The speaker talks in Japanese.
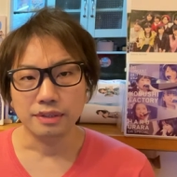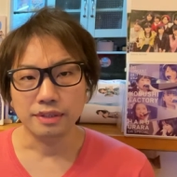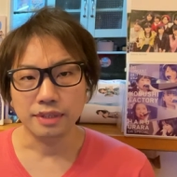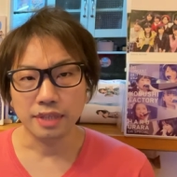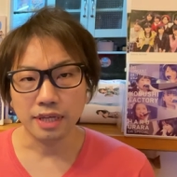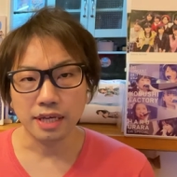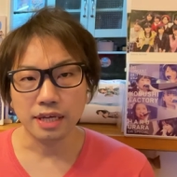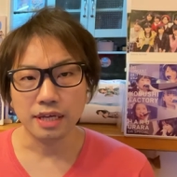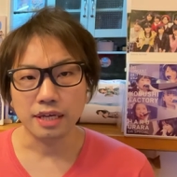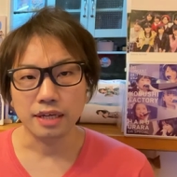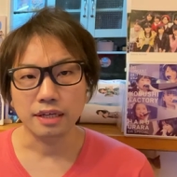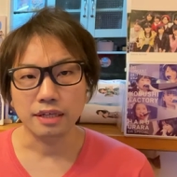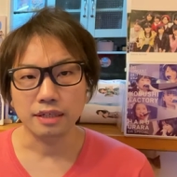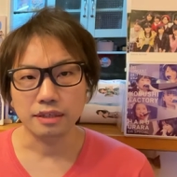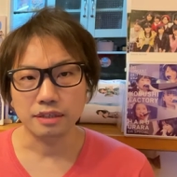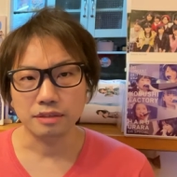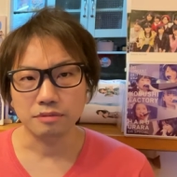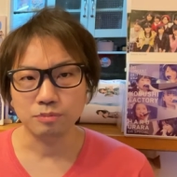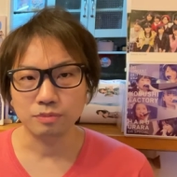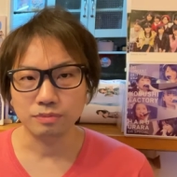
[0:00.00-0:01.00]
で
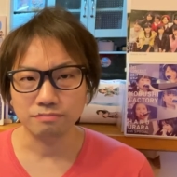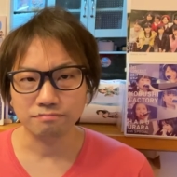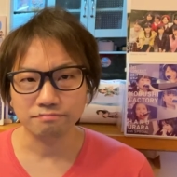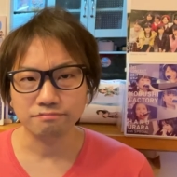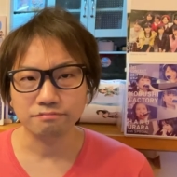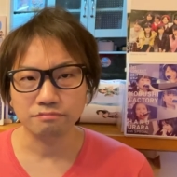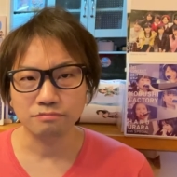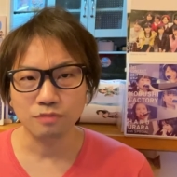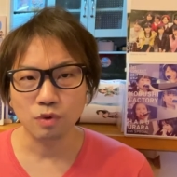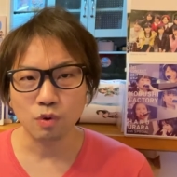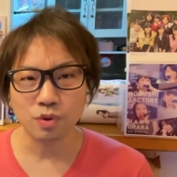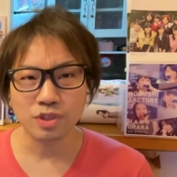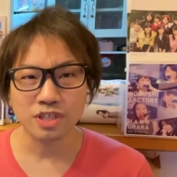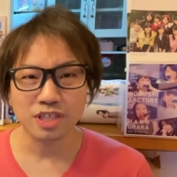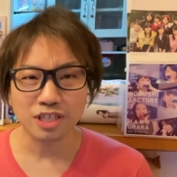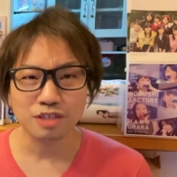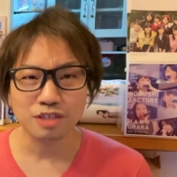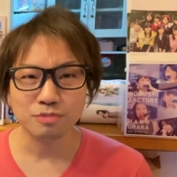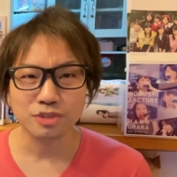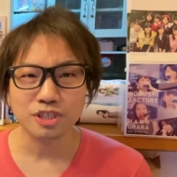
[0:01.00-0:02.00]

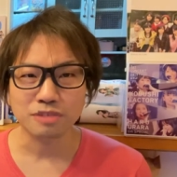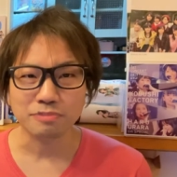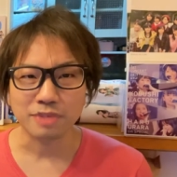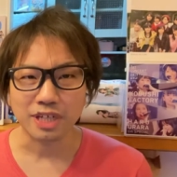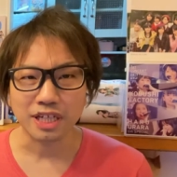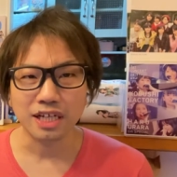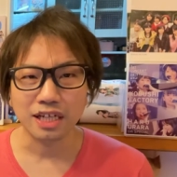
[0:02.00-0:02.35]
モーニング娘。